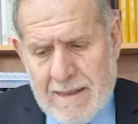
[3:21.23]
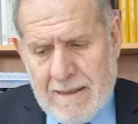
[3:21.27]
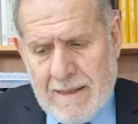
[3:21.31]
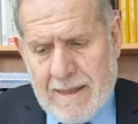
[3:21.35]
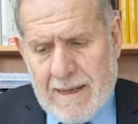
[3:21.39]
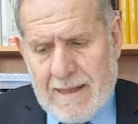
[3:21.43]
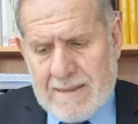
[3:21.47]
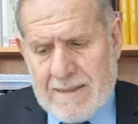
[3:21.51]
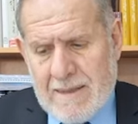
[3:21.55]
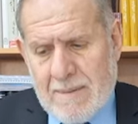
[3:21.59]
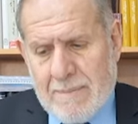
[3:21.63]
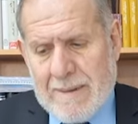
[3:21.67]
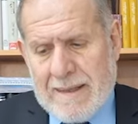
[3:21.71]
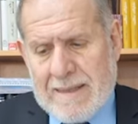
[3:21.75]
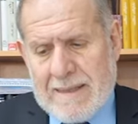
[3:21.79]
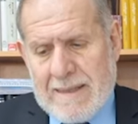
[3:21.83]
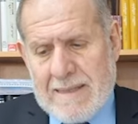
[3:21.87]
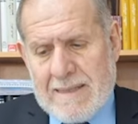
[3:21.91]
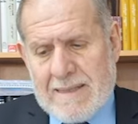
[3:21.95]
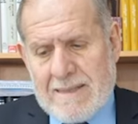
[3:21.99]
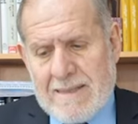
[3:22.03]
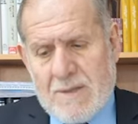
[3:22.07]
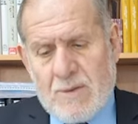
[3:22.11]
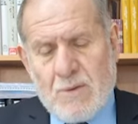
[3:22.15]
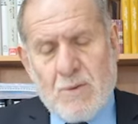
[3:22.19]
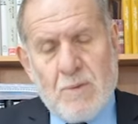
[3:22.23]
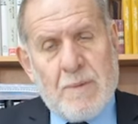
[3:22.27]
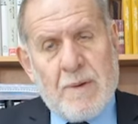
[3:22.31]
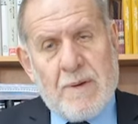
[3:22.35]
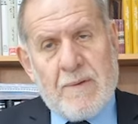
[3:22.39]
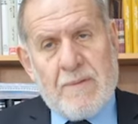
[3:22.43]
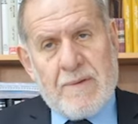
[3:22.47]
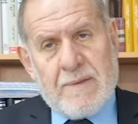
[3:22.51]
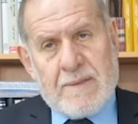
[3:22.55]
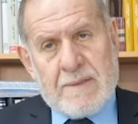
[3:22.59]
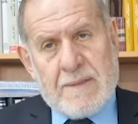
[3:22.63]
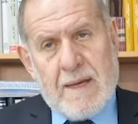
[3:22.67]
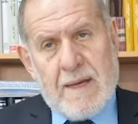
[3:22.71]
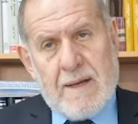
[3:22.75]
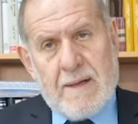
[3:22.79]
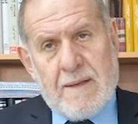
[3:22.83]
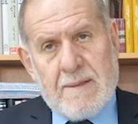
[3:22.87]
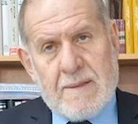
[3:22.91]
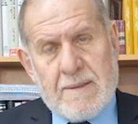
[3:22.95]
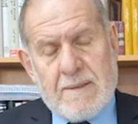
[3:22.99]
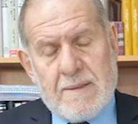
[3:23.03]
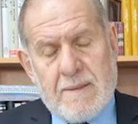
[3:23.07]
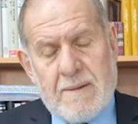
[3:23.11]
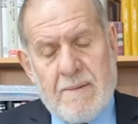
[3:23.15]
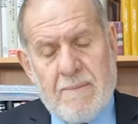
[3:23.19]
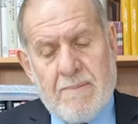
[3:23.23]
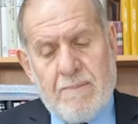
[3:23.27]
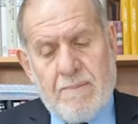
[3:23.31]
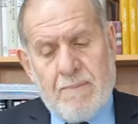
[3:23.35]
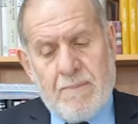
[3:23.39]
de las apariencias superficiales.